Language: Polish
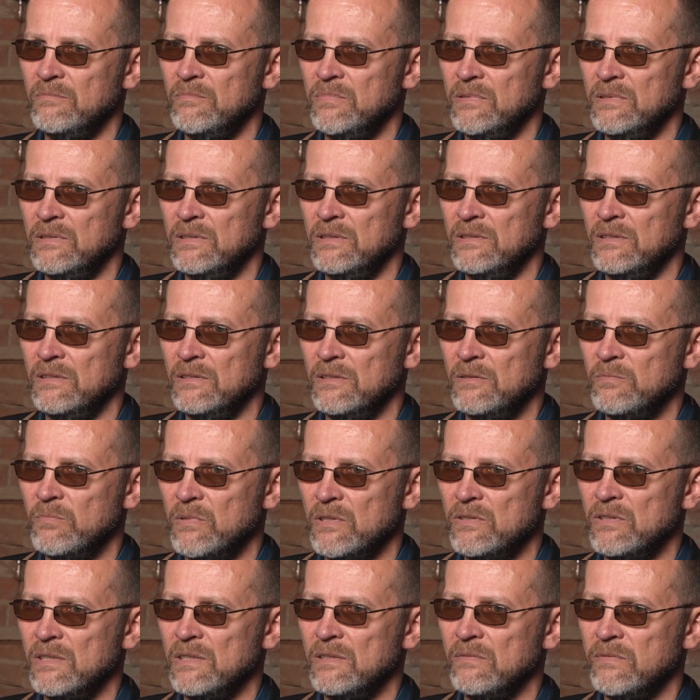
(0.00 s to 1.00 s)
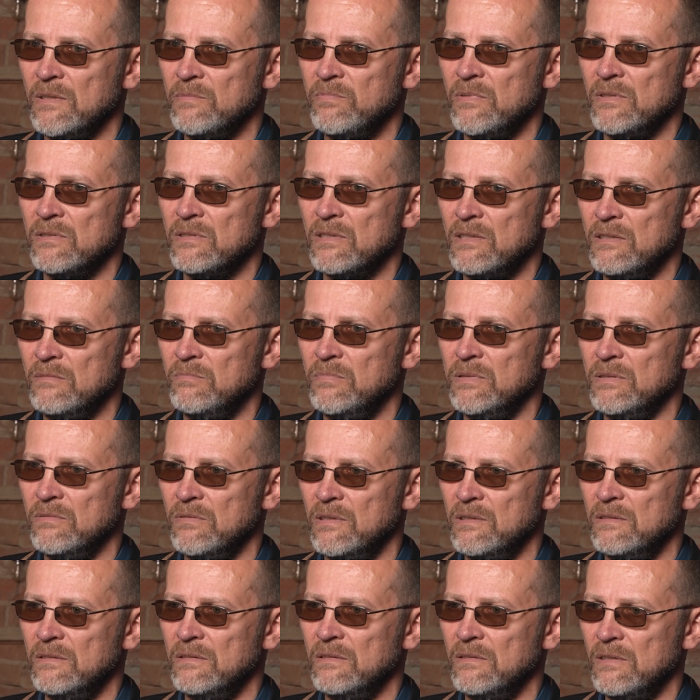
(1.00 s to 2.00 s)
by społeczeństwo polskie
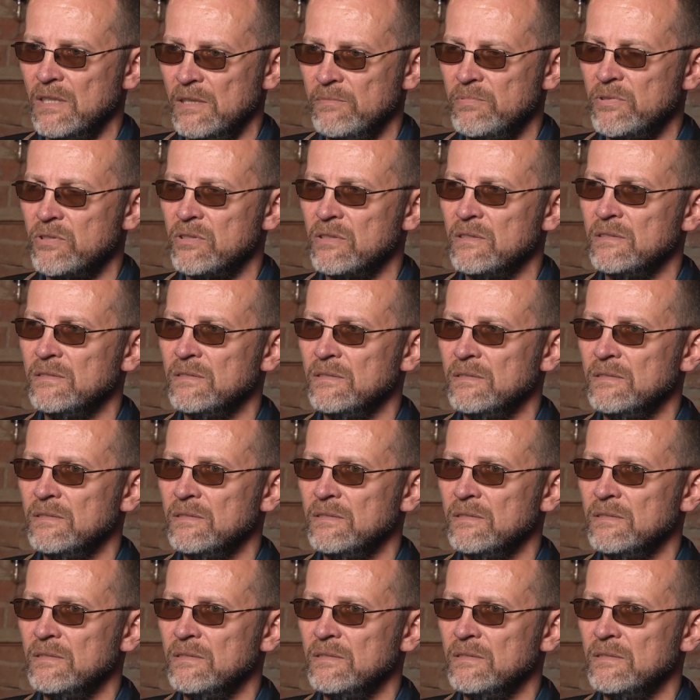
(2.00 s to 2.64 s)
było lepsze,